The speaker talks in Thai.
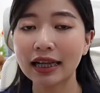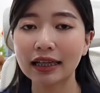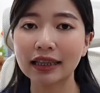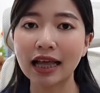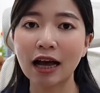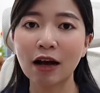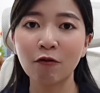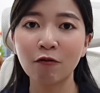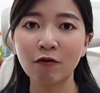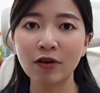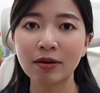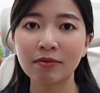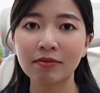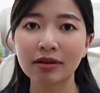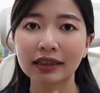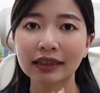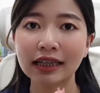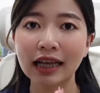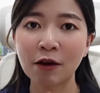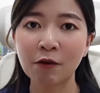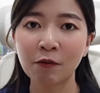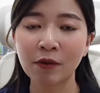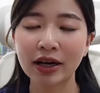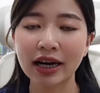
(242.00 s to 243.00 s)
ญต่างๆฟิล์มจะ
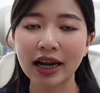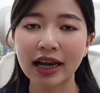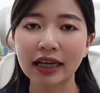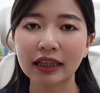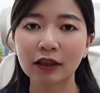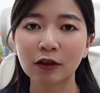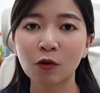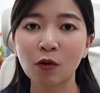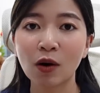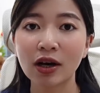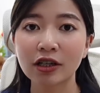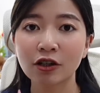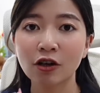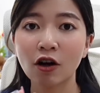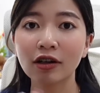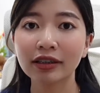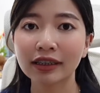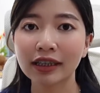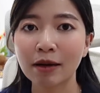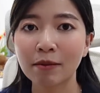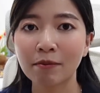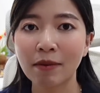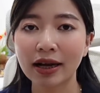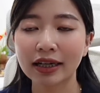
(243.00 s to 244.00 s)
ใส่ไว้ในตัวช่อง
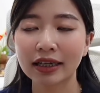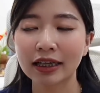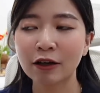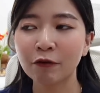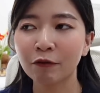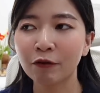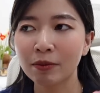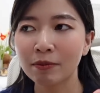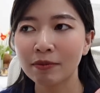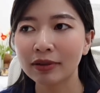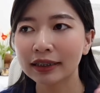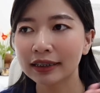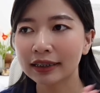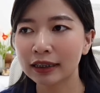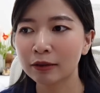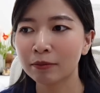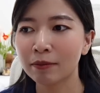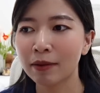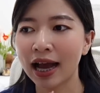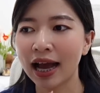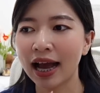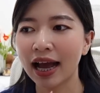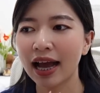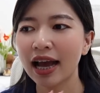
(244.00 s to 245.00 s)
ใส่บัตรที่ฟิล์มเพิ่งซื้อ
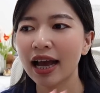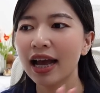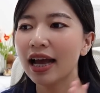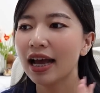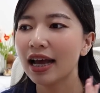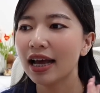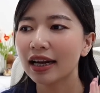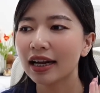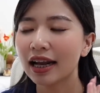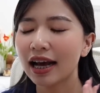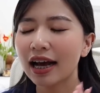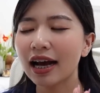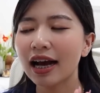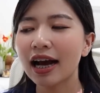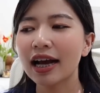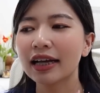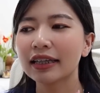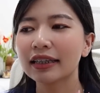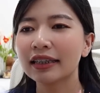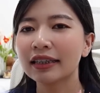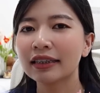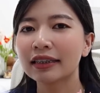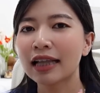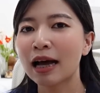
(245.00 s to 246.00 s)
มา ถ้าใคร
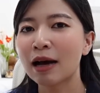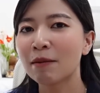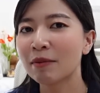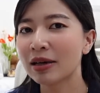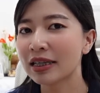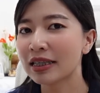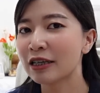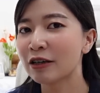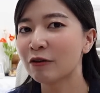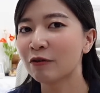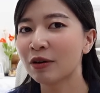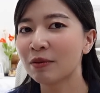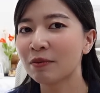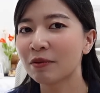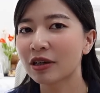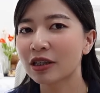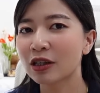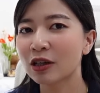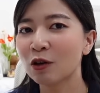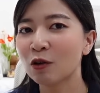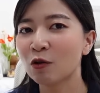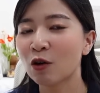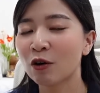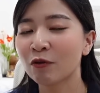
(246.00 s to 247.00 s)
ติดตาม IG ฟิล์มก็
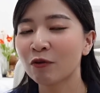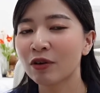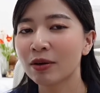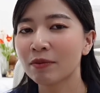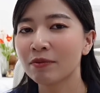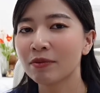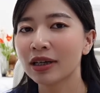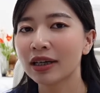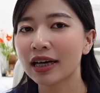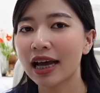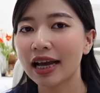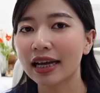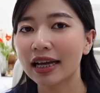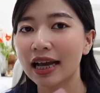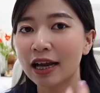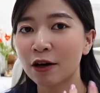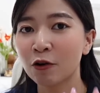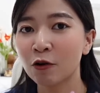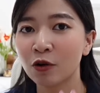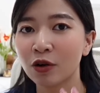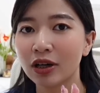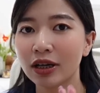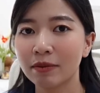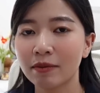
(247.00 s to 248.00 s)
จะรู้ว่าฟิล์มเพิ่งได้การ์
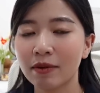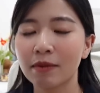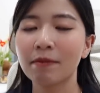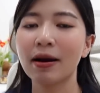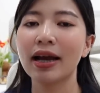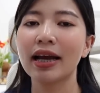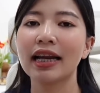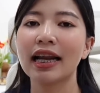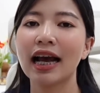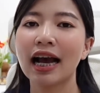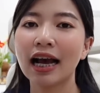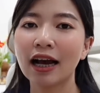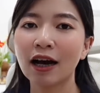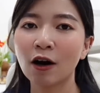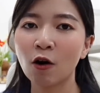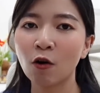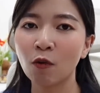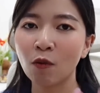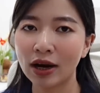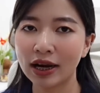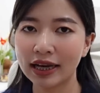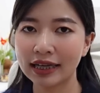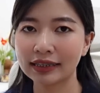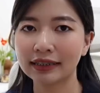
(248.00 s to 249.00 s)
ดโฮเดียมาใหม่นะคะ ขอ
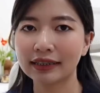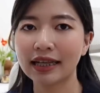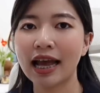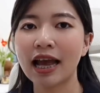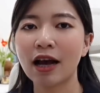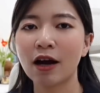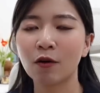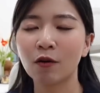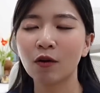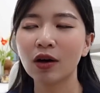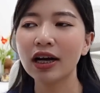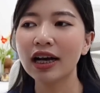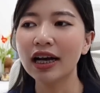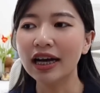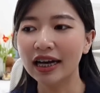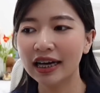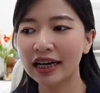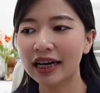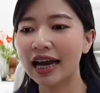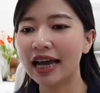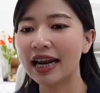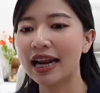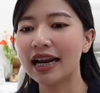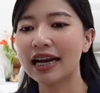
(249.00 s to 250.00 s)
ง YSL
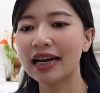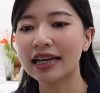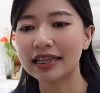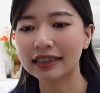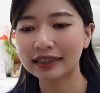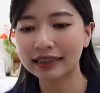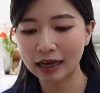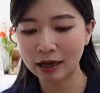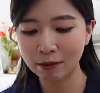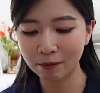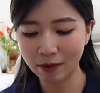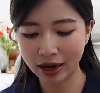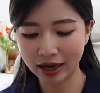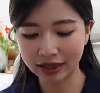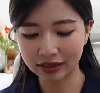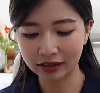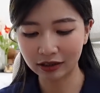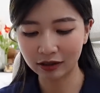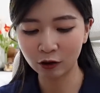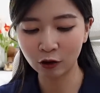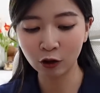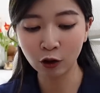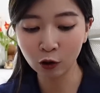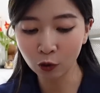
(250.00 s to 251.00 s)
เอออันนั้นอาจจะใส่บัตร
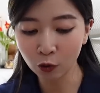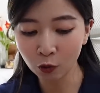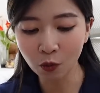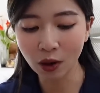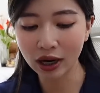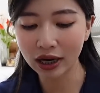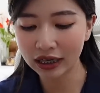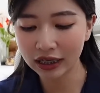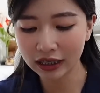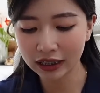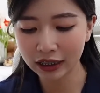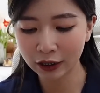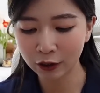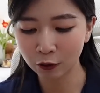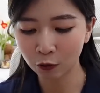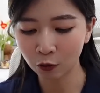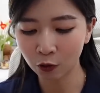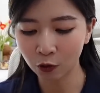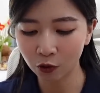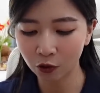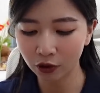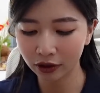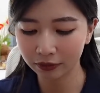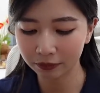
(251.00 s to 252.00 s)
ล้วนๆเลยทุก
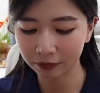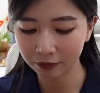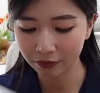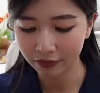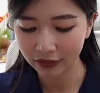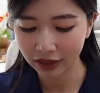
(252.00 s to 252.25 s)
คน